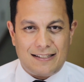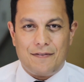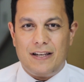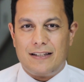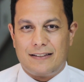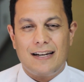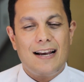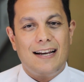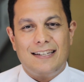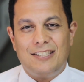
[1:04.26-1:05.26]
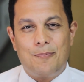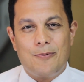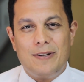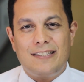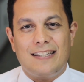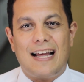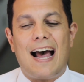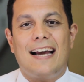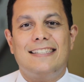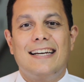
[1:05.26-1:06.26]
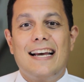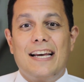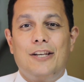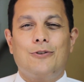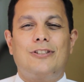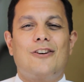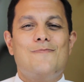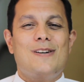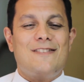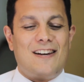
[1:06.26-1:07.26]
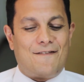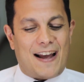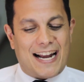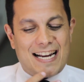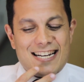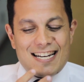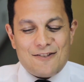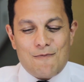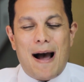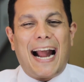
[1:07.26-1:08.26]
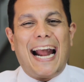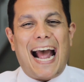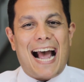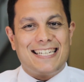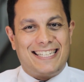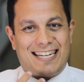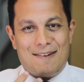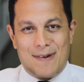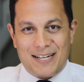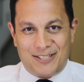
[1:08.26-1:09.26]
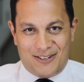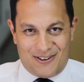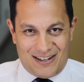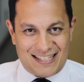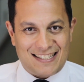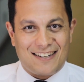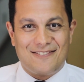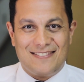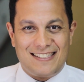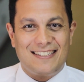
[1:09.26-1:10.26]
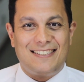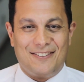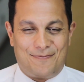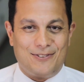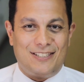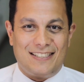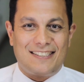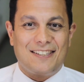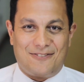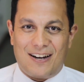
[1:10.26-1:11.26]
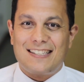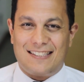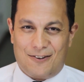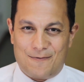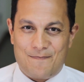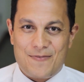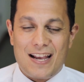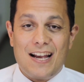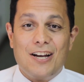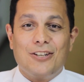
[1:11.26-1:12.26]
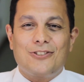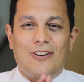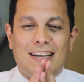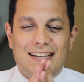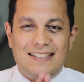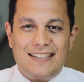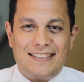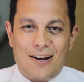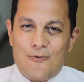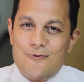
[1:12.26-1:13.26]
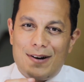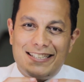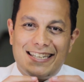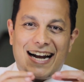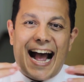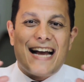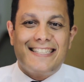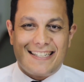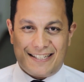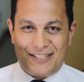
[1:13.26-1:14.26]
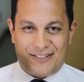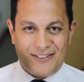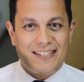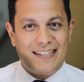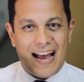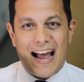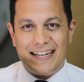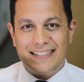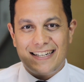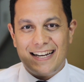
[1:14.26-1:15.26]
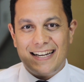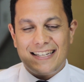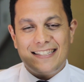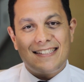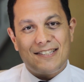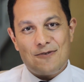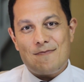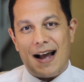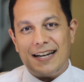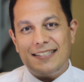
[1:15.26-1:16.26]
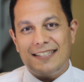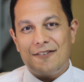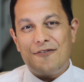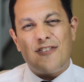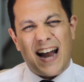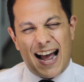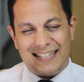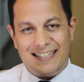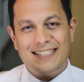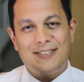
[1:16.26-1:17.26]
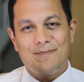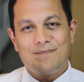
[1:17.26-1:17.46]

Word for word: civilinas de publicidade, e o ser humano ele vai criando uma casca mais grossa com esse tipo de situação. Só que existem algumas cascas sociais que são mais frágeis.